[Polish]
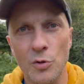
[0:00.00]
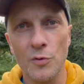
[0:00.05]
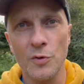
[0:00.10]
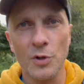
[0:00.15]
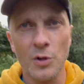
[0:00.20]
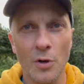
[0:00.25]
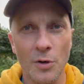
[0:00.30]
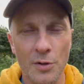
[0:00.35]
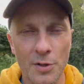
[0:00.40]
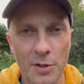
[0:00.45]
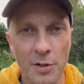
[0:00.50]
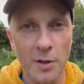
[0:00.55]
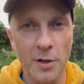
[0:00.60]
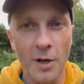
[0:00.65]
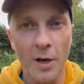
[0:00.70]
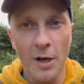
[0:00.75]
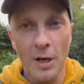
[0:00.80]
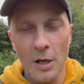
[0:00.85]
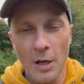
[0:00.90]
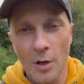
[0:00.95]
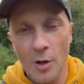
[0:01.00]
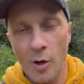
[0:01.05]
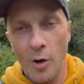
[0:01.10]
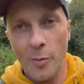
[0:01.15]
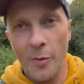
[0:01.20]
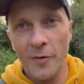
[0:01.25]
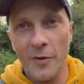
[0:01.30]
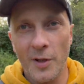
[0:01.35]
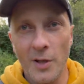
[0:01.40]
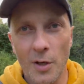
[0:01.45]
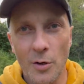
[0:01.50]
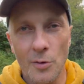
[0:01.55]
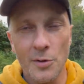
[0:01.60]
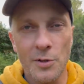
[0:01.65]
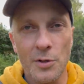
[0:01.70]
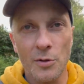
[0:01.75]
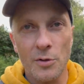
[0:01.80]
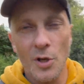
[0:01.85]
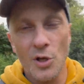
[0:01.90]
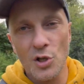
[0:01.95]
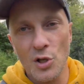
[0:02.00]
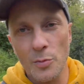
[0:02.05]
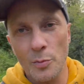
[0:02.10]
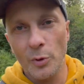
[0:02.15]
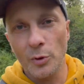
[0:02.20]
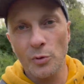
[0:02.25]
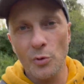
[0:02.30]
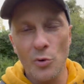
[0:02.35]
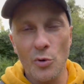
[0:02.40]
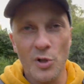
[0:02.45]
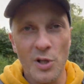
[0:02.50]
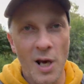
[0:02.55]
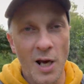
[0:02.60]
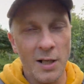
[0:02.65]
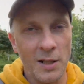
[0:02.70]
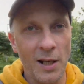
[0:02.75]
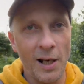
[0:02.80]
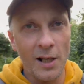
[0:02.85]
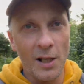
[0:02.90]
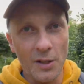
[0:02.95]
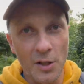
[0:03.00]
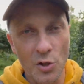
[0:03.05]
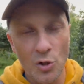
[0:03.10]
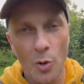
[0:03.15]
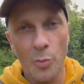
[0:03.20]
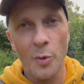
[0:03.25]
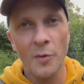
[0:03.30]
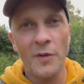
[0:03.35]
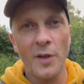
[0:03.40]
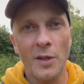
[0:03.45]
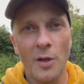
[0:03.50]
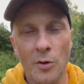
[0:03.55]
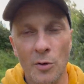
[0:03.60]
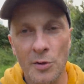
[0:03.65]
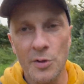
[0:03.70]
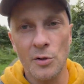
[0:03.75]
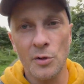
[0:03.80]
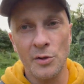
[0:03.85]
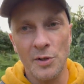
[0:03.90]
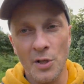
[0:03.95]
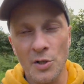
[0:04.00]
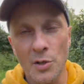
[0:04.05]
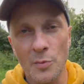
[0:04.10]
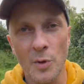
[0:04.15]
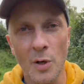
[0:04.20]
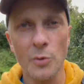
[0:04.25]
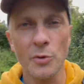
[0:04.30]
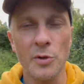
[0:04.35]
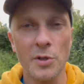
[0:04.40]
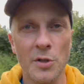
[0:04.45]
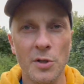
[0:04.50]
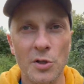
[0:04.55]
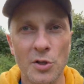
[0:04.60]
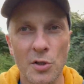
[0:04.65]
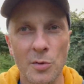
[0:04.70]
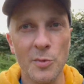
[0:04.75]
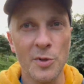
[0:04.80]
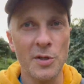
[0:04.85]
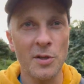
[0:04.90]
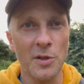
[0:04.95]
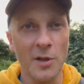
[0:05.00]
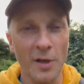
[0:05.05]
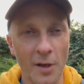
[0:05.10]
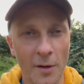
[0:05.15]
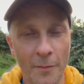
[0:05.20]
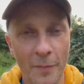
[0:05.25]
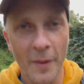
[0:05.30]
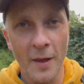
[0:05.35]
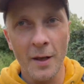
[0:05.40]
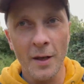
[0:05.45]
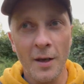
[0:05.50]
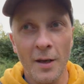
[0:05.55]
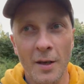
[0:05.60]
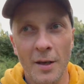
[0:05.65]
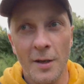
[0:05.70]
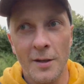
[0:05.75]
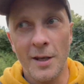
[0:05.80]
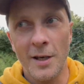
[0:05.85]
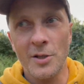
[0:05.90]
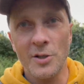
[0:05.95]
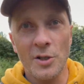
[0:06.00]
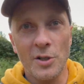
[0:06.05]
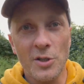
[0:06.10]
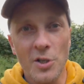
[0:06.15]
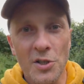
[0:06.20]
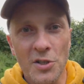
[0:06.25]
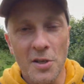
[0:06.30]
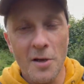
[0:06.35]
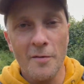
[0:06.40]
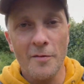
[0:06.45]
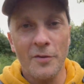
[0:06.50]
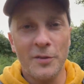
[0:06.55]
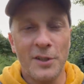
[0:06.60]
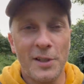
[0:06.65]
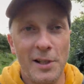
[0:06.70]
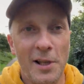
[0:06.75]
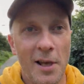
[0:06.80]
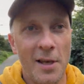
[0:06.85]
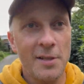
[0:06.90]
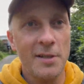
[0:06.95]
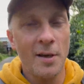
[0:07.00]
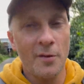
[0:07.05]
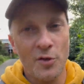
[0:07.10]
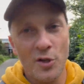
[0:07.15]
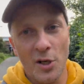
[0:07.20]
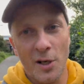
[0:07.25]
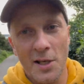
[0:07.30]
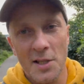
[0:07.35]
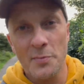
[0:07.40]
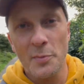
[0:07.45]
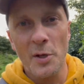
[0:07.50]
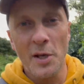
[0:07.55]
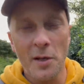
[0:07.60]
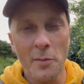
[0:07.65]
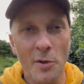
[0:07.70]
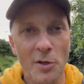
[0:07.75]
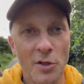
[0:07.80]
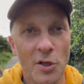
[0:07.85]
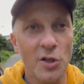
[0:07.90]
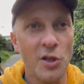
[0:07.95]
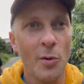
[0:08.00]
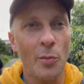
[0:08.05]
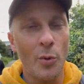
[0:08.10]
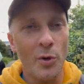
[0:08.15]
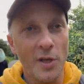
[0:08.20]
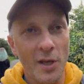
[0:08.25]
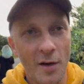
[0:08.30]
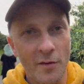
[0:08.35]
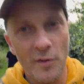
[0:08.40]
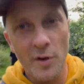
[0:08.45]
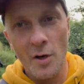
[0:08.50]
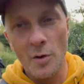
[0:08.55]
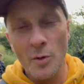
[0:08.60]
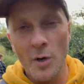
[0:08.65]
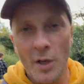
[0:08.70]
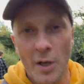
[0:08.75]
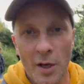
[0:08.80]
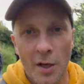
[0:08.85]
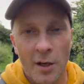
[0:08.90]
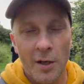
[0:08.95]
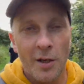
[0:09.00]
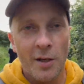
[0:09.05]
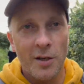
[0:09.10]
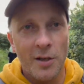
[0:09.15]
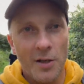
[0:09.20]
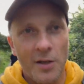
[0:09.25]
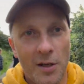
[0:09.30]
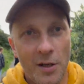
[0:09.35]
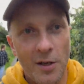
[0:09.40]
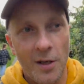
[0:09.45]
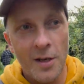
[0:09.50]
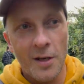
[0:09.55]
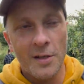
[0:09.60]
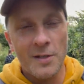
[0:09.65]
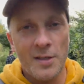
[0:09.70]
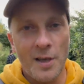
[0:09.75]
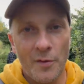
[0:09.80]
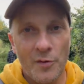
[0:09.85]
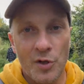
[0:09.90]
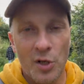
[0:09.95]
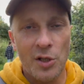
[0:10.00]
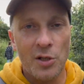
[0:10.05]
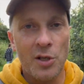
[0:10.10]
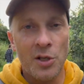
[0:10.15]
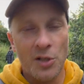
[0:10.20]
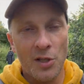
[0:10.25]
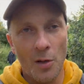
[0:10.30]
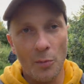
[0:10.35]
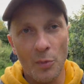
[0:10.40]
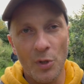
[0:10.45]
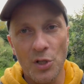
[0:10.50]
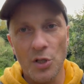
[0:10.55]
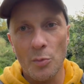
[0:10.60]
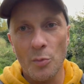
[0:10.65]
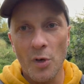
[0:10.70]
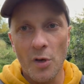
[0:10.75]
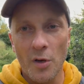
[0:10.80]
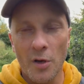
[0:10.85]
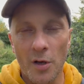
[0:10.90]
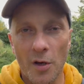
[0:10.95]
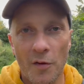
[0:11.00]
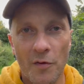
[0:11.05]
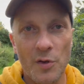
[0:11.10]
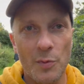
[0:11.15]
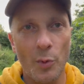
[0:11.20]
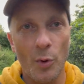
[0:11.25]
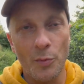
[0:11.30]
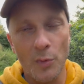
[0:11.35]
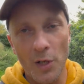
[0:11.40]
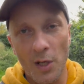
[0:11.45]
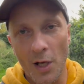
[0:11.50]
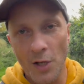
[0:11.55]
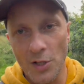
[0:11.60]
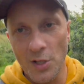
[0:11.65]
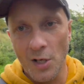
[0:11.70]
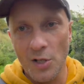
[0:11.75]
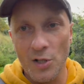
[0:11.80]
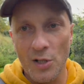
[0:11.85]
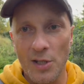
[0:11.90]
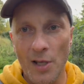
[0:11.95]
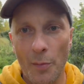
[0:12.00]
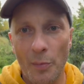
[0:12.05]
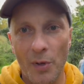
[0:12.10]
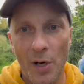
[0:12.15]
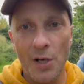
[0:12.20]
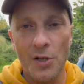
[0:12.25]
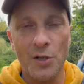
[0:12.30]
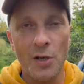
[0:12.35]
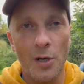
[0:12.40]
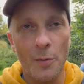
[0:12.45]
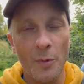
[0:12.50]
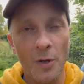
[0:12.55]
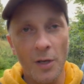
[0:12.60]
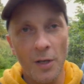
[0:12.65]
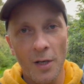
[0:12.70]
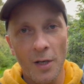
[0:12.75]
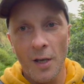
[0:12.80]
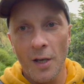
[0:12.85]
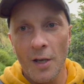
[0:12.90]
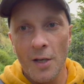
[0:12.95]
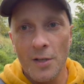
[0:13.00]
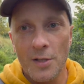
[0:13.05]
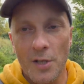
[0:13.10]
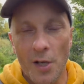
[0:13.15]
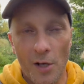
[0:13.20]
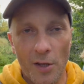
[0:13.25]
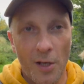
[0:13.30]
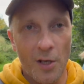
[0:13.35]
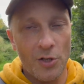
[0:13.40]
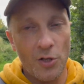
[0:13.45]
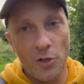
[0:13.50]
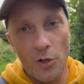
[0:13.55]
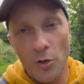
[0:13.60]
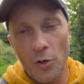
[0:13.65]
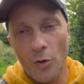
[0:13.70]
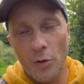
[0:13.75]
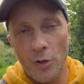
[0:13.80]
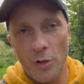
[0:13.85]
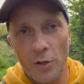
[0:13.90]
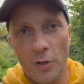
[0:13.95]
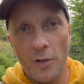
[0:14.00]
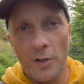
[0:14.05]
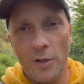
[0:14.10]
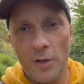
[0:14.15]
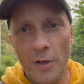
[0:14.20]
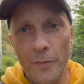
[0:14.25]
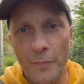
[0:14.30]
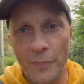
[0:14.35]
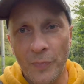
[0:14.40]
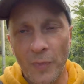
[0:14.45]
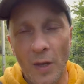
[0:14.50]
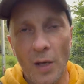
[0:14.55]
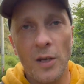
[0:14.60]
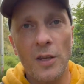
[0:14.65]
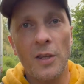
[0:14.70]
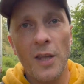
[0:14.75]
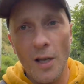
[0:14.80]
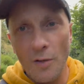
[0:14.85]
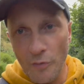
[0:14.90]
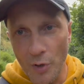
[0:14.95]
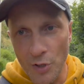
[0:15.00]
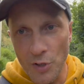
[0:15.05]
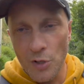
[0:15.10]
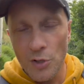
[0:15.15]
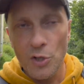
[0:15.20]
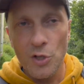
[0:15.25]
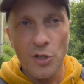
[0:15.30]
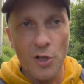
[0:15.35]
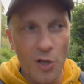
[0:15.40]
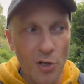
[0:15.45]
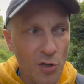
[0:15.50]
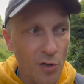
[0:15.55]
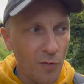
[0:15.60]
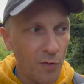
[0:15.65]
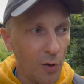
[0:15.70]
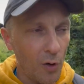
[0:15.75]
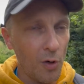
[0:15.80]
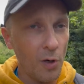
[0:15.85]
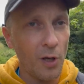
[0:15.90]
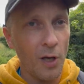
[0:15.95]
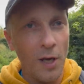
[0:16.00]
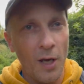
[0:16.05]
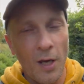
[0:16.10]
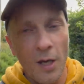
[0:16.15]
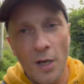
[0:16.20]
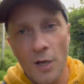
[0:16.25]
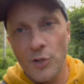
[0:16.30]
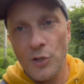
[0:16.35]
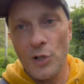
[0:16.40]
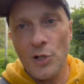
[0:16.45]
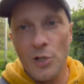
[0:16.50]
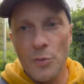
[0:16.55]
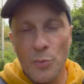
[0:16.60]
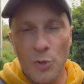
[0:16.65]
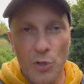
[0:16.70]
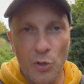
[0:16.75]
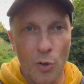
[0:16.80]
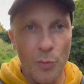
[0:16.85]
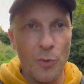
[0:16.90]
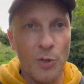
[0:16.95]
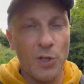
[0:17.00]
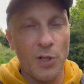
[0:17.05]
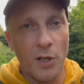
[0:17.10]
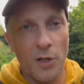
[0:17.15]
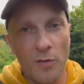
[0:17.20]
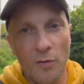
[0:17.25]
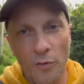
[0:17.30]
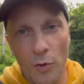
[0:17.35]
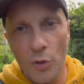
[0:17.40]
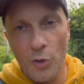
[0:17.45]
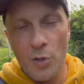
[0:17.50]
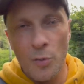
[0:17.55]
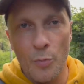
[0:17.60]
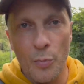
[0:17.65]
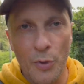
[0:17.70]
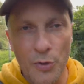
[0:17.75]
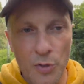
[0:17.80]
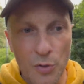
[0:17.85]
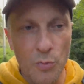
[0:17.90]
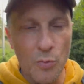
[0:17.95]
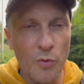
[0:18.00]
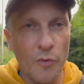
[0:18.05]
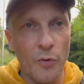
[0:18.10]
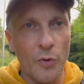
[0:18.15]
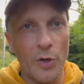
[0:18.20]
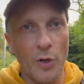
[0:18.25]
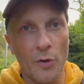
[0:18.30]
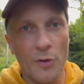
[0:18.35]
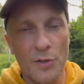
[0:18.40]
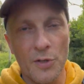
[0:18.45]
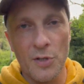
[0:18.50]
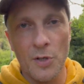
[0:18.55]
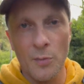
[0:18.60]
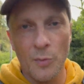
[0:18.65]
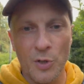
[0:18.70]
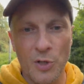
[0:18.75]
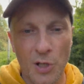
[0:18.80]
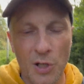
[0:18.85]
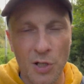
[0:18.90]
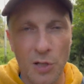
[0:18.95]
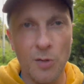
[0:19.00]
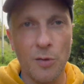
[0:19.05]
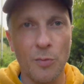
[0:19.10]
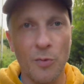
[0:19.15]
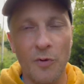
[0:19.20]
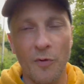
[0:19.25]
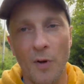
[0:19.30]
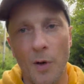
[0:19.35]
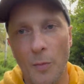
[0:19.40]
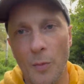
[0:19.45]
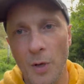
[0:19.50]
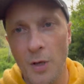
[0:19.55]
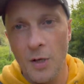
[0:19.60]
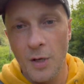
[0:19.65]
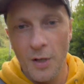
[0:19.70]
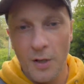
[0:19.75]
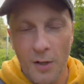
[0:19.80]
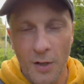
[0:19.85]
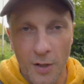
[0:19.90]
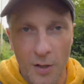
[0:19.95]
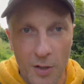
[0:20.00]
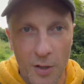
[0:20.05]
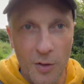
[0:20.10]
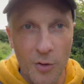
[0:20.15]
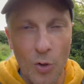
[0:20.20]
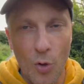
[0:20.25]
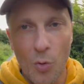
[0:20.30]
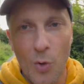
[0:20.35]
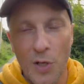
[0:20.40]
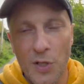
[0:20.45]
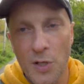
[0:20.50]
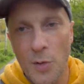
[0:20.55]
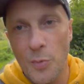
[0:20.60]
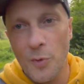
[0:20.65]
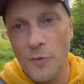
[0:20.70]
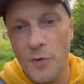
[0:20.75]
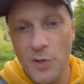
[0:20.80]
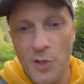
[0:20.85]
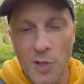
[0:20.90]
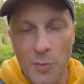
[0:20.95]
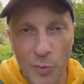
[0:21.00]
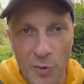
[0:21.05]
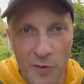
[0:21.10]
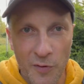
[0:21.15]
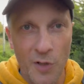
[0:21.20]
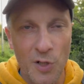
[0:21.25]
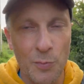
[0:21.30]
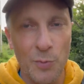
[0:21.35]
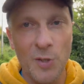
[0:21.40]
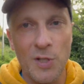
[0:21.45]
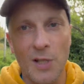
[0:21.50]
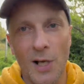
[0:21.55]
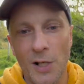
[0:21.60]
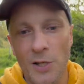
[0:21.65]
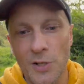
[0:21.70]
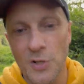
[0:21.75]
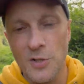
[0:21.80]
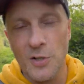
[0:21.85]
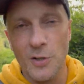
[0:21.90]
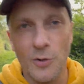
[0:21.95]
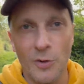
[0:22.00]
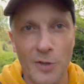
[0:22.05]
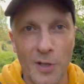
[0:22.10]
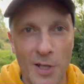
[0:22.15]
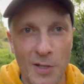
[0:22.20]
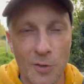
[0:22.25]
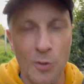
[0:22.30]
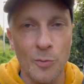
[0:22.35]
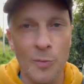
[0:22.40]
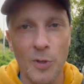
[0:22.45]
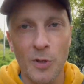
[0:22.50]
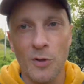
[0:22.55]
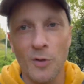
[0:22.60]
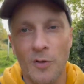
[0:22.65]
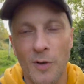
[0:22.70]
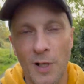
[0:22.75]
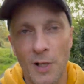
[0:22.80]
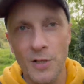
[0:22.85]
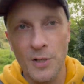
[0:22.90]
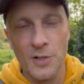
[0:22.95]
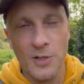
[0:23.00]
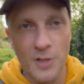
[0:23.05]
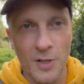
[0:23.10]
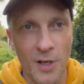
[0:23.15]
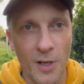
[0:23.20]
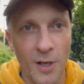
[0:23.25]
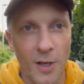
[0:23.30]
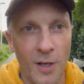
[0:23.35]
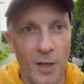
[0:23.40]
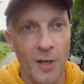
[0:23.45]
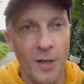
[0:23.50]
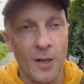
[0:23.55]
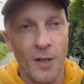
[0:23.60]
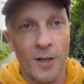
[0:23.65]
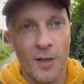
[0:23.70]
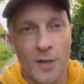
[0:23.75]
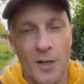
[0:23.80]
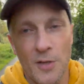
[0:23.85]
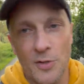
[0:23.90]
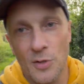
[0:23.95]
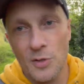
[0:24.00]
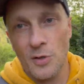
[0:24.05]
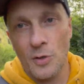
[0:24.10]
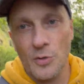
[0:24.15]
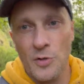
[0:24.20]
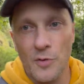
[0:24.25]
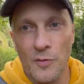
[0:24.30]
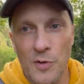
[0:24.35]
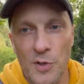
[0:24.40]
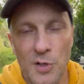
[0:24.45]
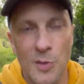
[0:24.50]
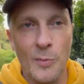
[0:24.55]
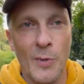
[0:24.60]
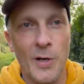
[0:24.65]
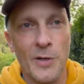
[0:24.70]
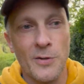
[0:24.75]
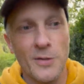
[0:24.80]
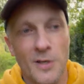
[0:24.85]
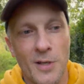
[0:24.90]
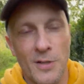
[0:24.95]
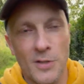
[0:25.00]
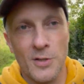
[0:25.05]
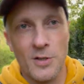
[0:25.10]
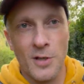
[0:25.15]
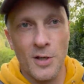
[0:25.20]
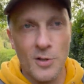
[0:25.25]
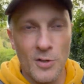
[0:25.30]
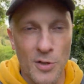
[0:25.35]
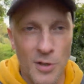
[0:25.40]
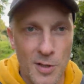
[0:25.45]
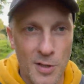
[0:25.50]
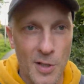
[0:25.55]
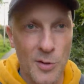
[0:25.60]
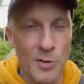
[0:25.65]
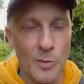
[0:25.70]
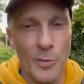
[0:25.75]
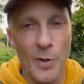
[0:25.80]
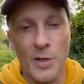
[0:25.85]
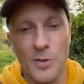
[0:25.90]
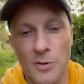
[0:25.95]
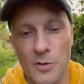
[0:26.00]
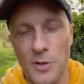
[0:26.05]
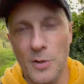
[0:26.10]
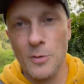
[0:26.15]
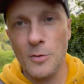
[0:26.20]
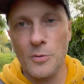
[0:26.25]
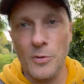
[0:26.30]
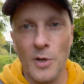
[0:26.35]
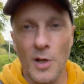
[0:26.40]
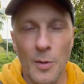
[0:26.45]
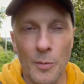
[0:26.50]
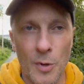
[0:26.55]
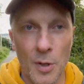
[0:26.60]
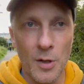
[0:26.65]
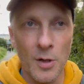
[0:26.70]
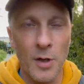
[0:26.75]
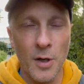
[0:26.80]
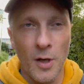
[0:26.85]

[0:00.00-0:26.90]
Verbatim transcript: w Szkocji, opowiadający o naszych podróżach, no ale też opowiadający o naszym autystycznym synie. Także gdzieś tam w tle zawsze Kacperek będzie się pojawiał i zawsze gdzieś tam będziemy e, wspominać. Także zapraszam serdecznie i, i ten właśnie dzisiejszy vlog chcieliśmy zrobić takim vlogiem podsumowującym. Chcieliśmy Wam Y, dokładnie powiedzieć, ponieważ pisaliście do nas, komentowaliście, y, co oczywiście bardzo nas cieszy i za co bardzo dziękujemy.